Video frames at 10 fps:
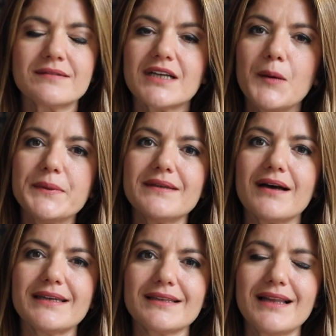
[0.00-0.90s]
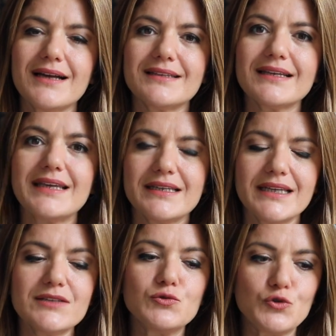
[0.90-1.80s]
Trump'ın anketlerde
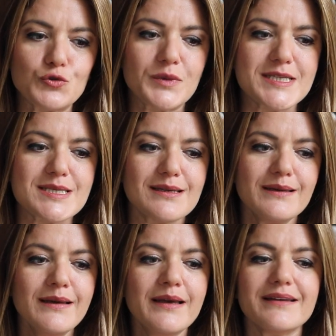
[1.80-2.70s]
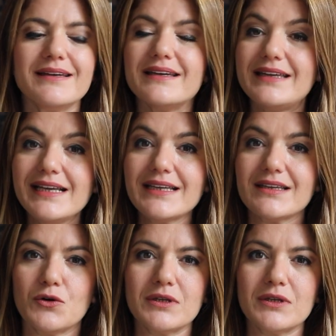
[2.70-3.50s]
geriye düşmesi e, ilk